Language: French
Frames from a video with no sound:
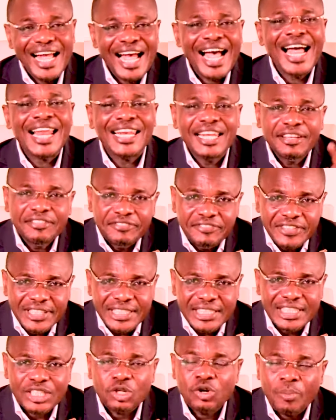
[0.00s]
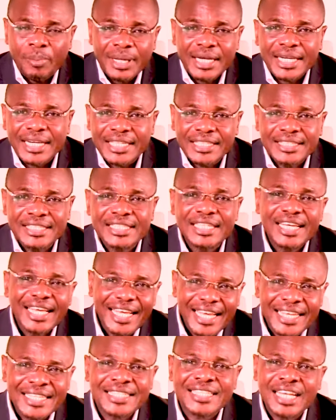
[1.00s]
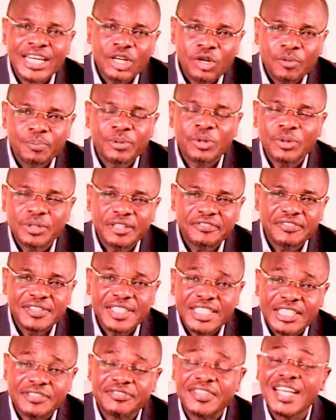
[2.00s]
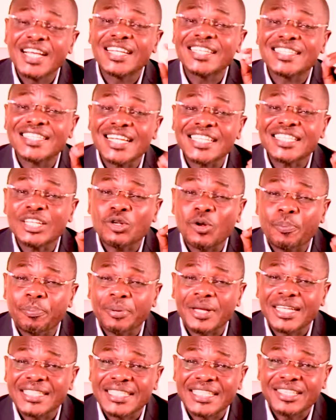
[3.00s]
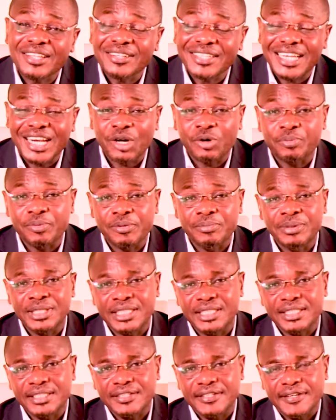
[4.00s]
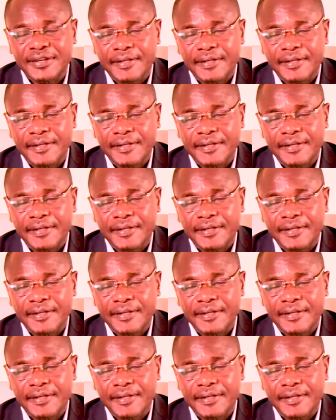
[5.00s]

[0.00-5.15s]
Allez vite le mercredi installer le bureau définitif. Ça, c'est le président de la République.